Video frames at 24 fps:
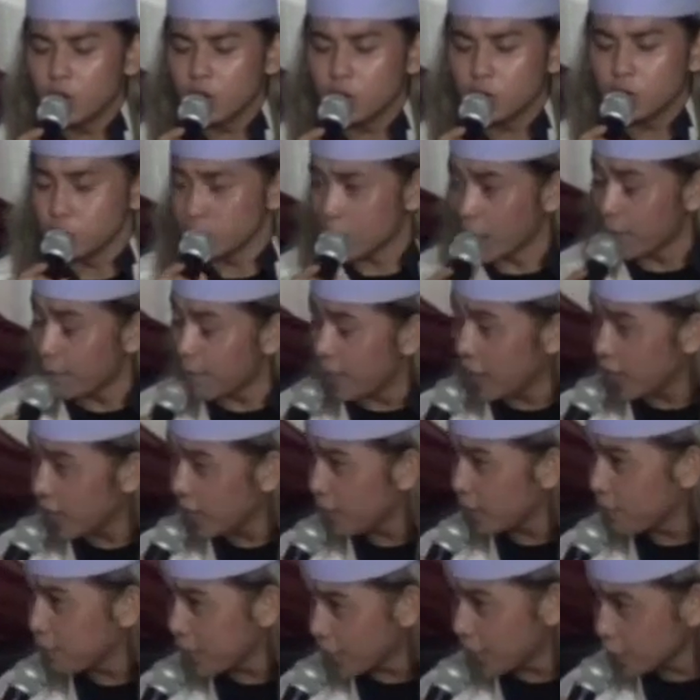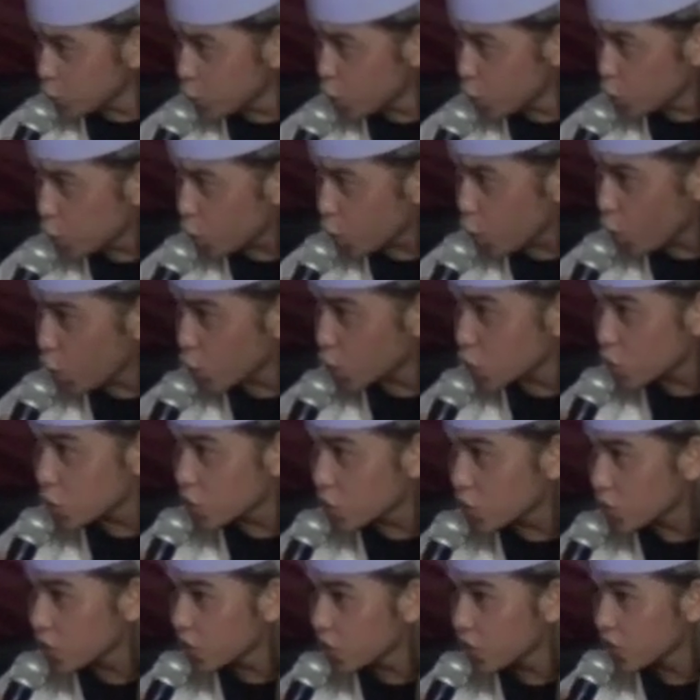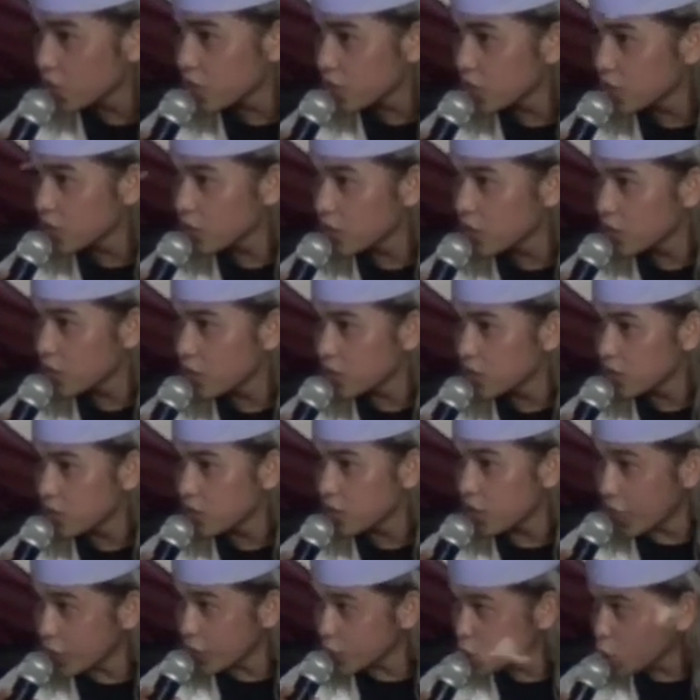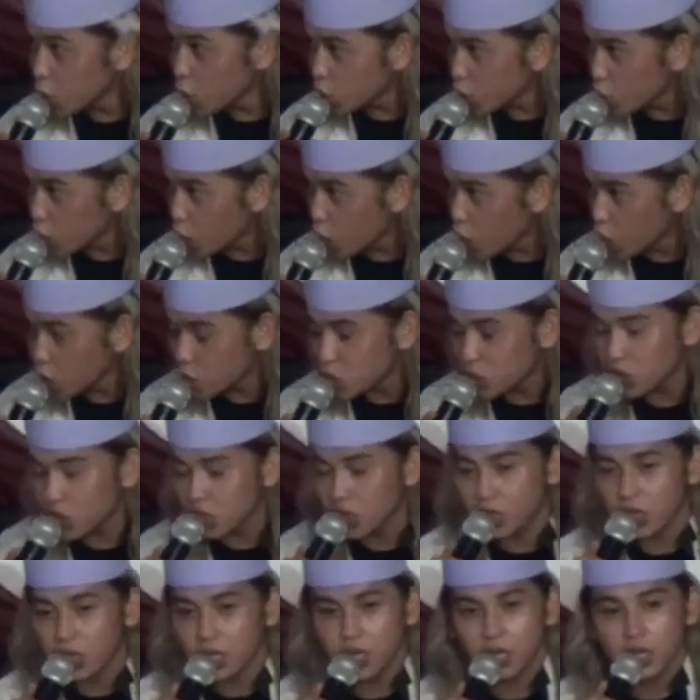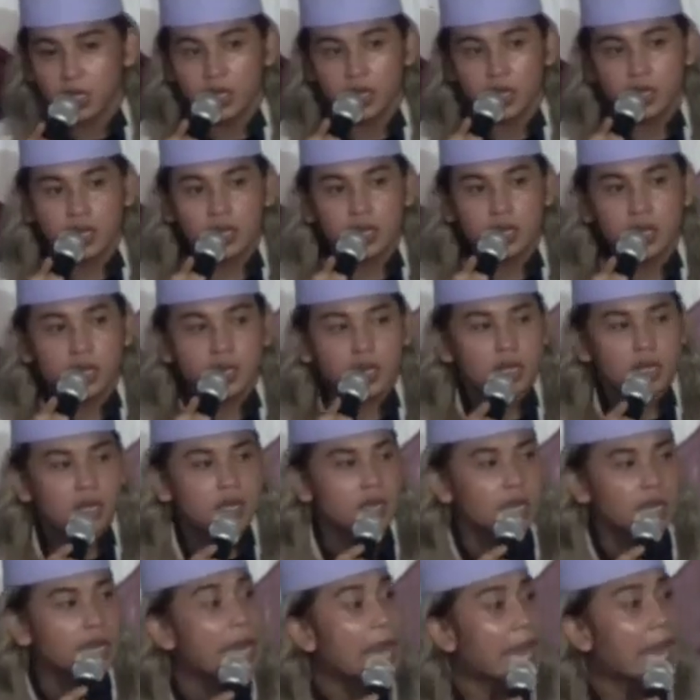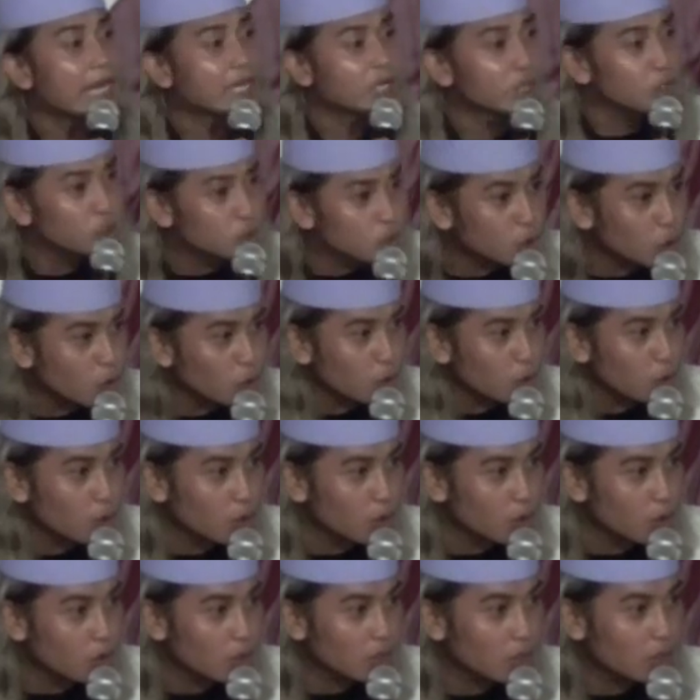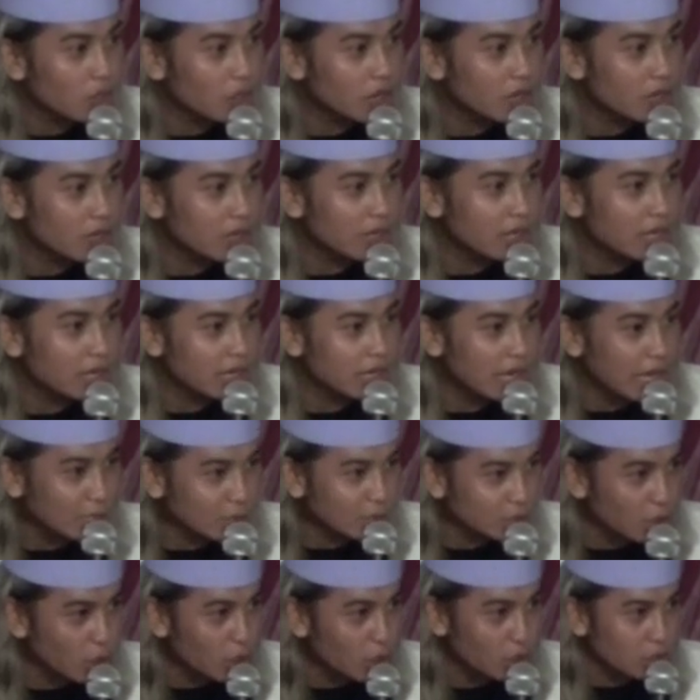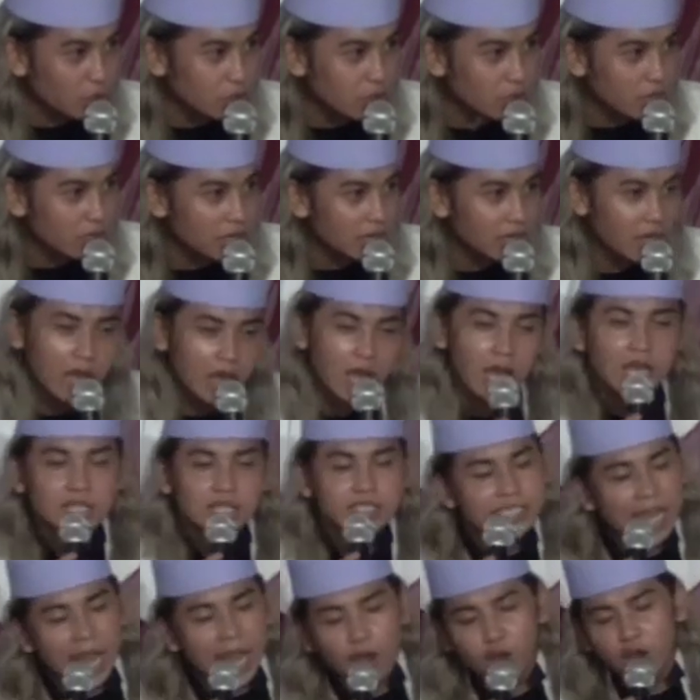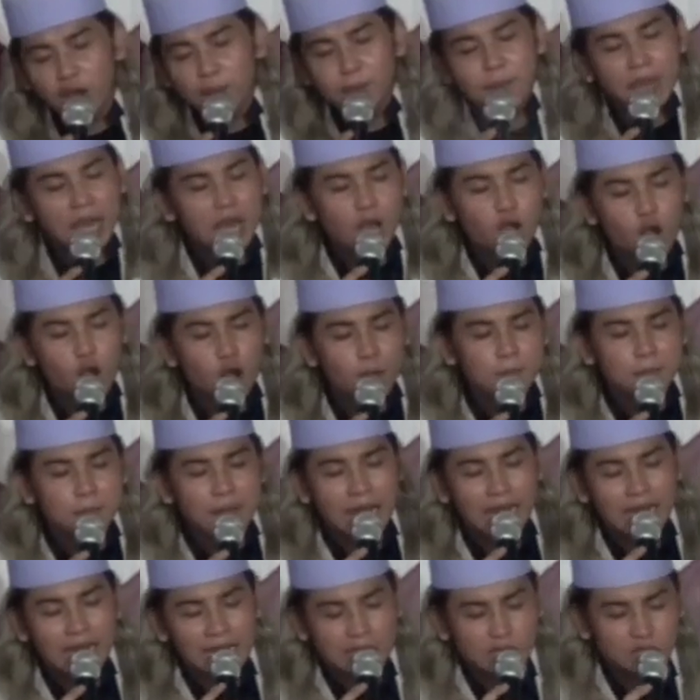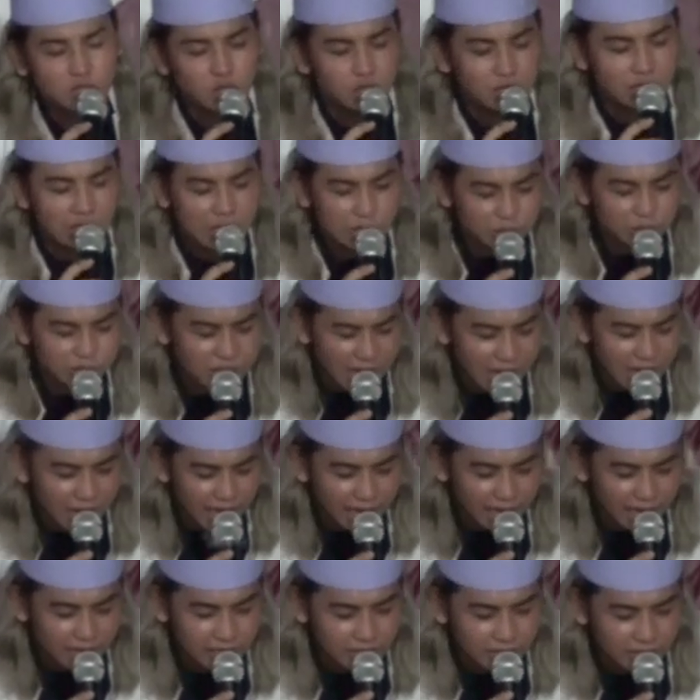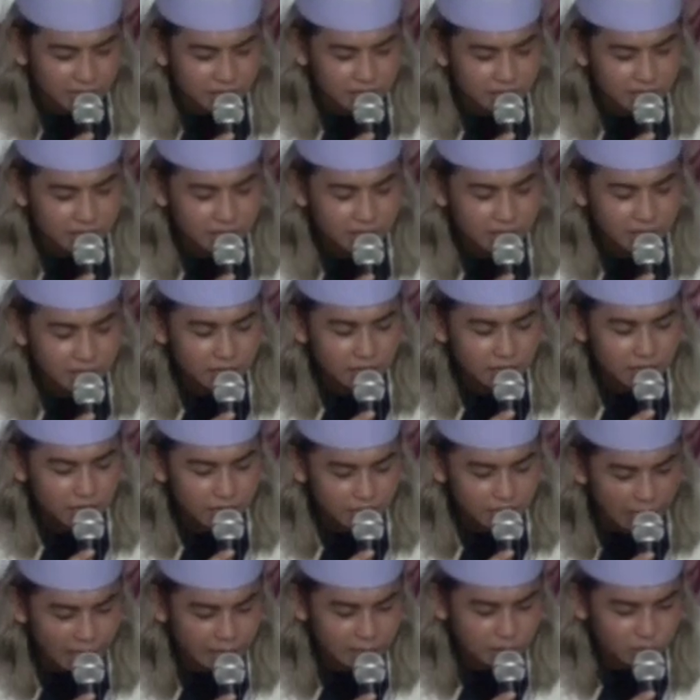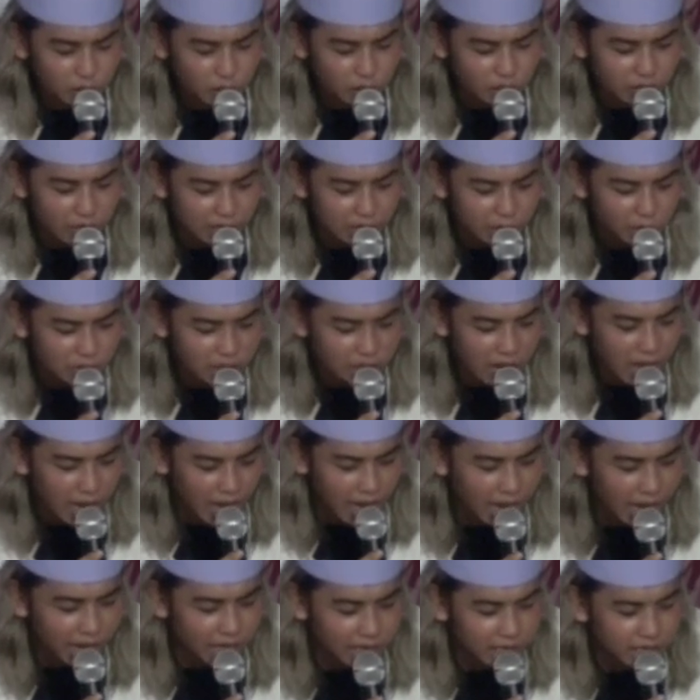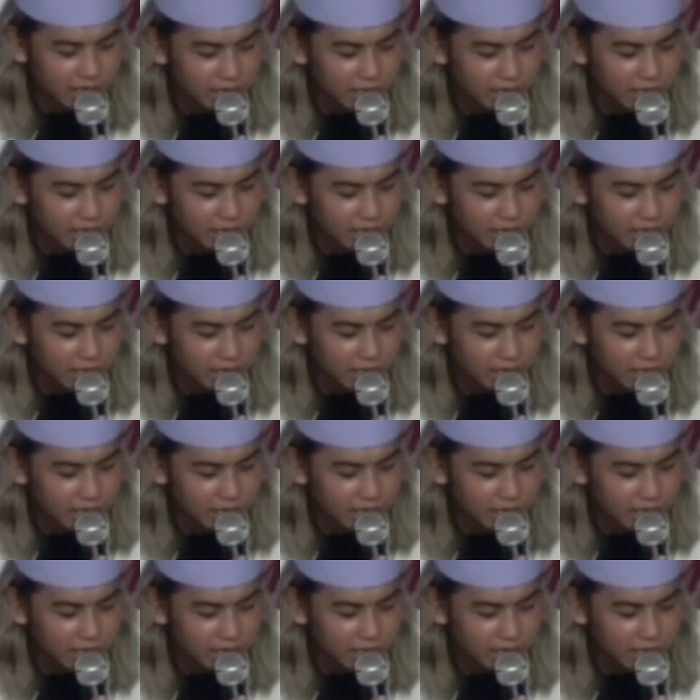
udah malam lanjut terus lanjut terus ngantuk lanjut jawab yang kompak lanjut atau jangan lanjut atau jangan